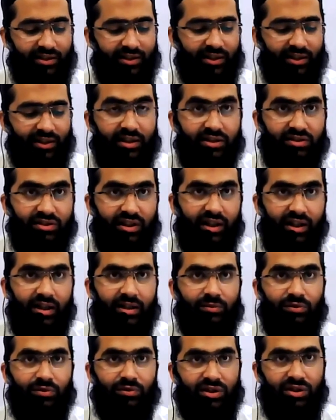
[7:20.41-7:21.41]
दीन
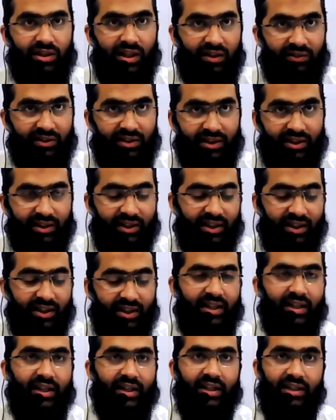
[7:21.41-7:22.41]
इस्लाम जो ये दावत लेके
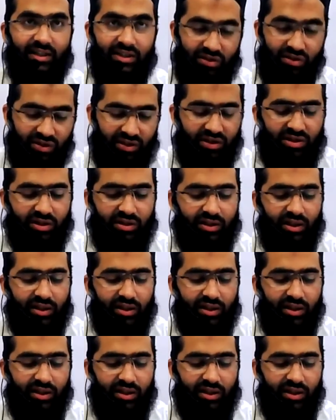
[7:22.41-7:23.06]
आए है ये सच्ची